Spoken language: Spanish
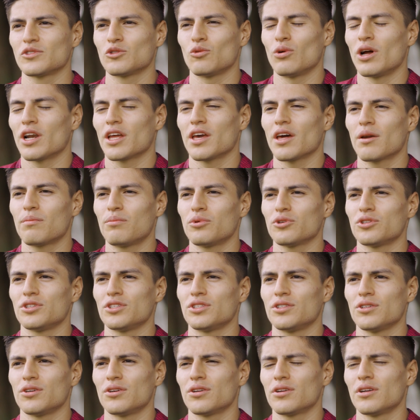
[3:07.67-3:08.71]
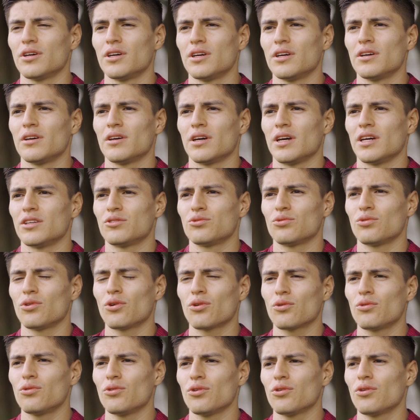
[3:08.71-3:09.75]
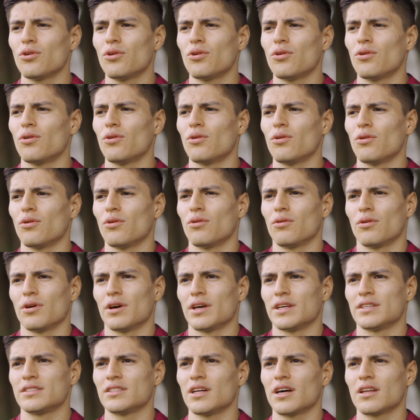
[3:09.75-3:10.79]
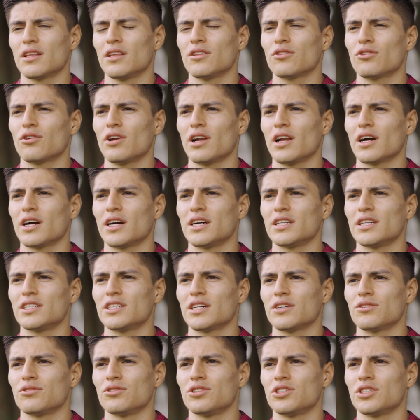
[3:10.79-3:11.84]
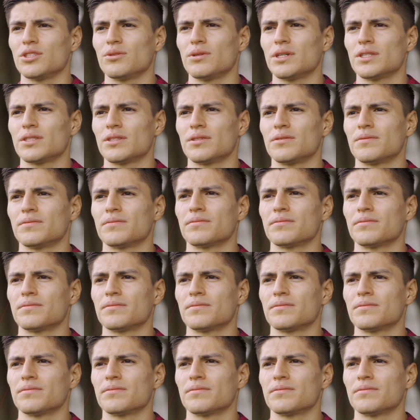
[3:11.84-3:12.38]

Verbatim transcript: cualquier posición, es un orgullo estar dentro de la cancha con Chivas.